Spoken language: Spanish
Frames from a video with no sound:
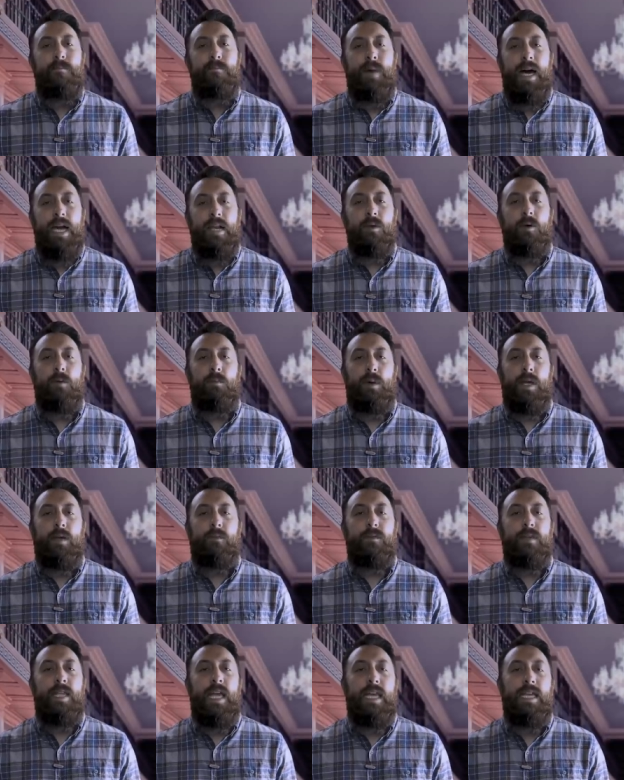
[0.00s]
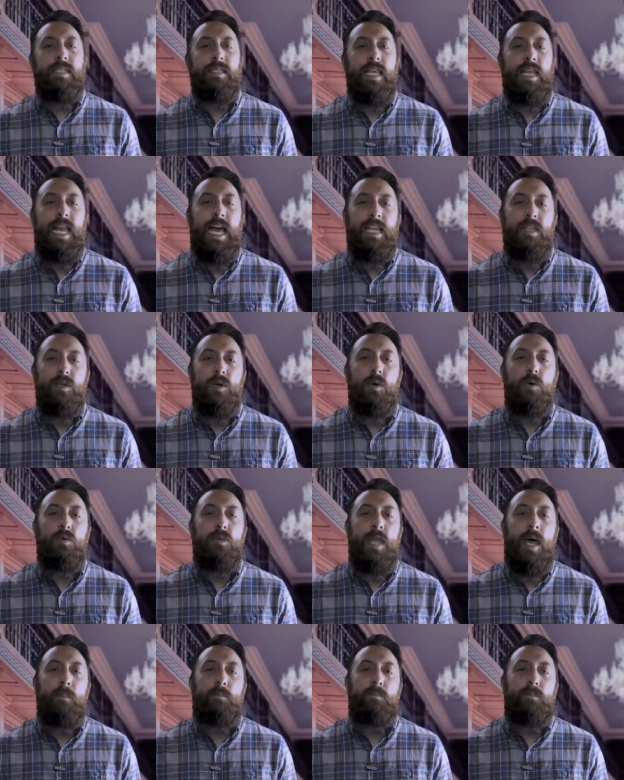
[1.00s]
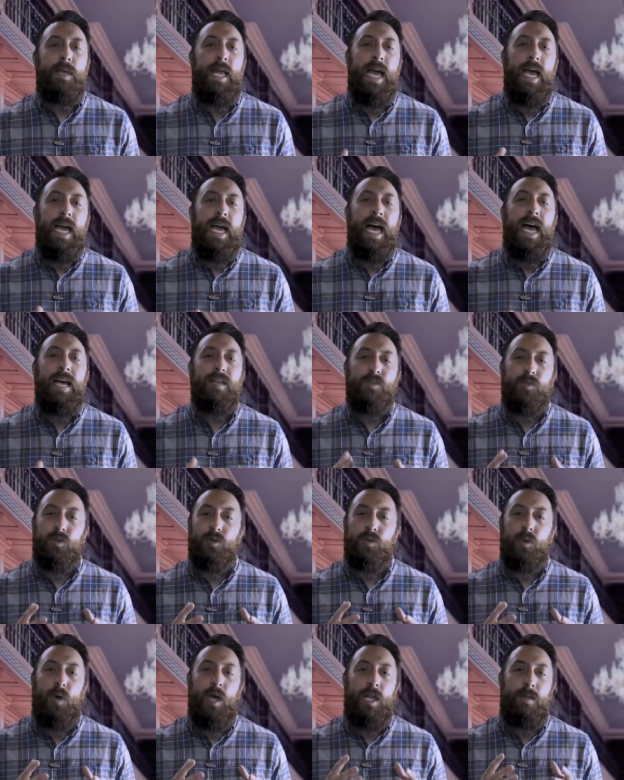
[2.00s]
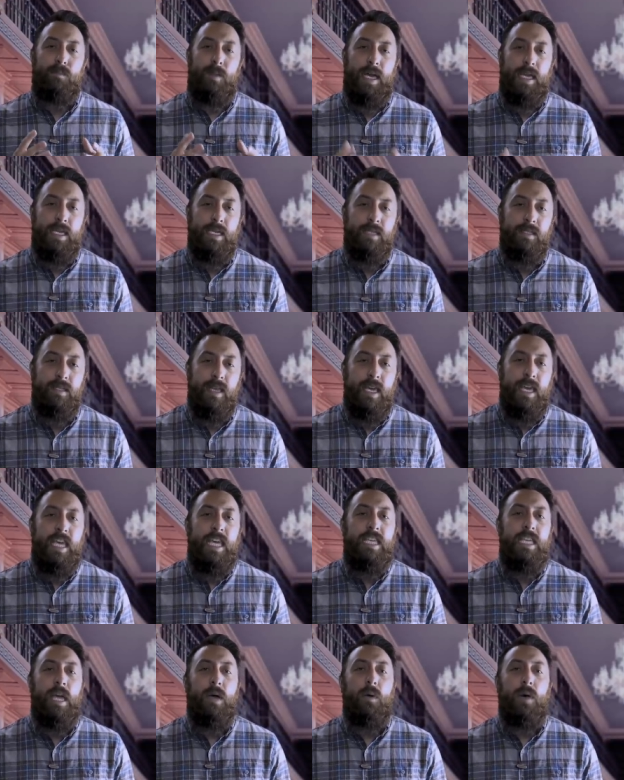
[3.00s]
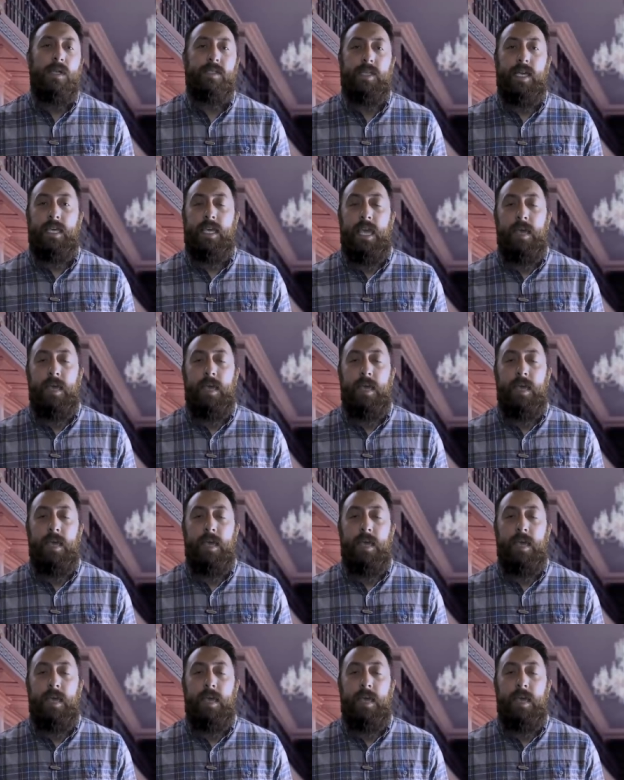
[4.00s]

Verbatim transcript: embargo, para finales del año una plaga azotó al país y llegó hasta